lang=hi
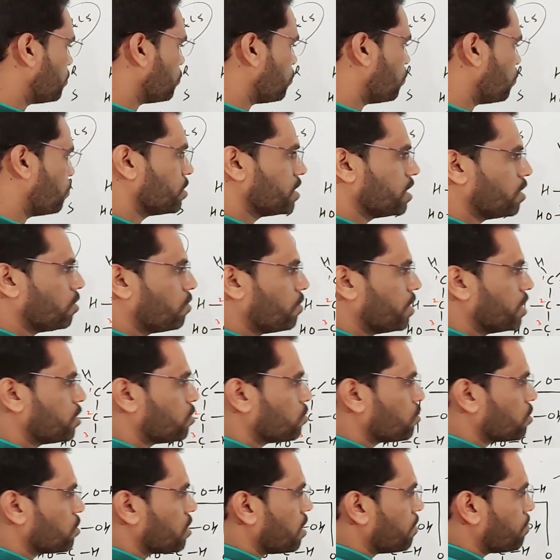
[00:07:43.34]
और ये ओ एच
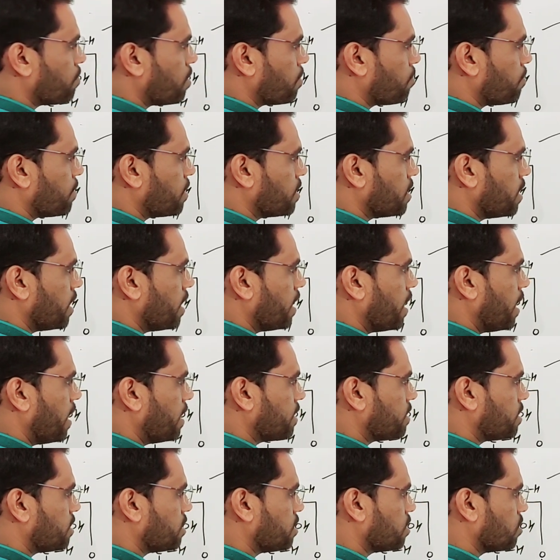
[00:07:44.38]
चौथे नंबर पर ये
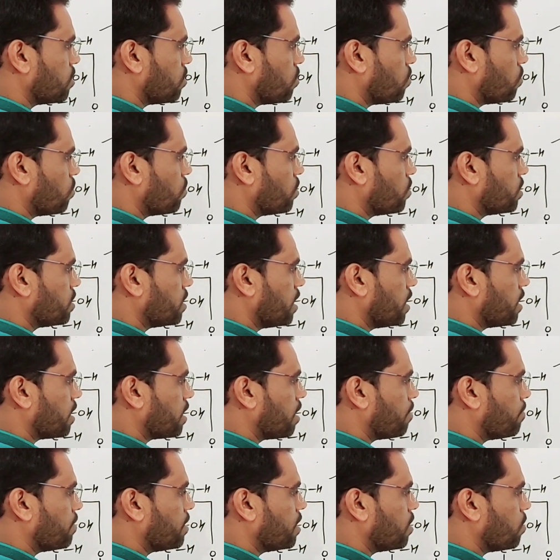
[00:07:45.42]
एच और ये
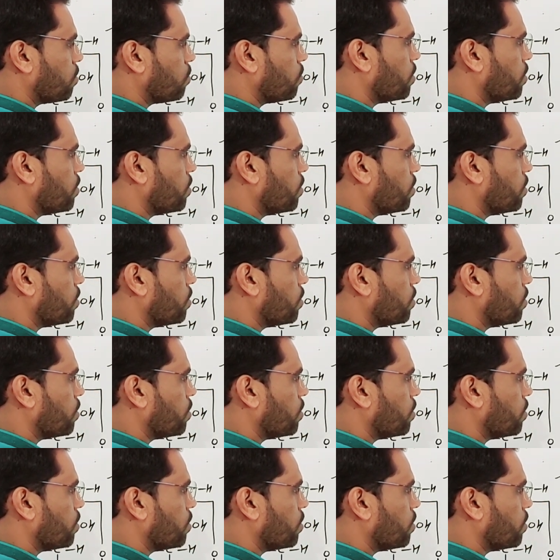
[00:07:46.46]
लिखा मैंने ओ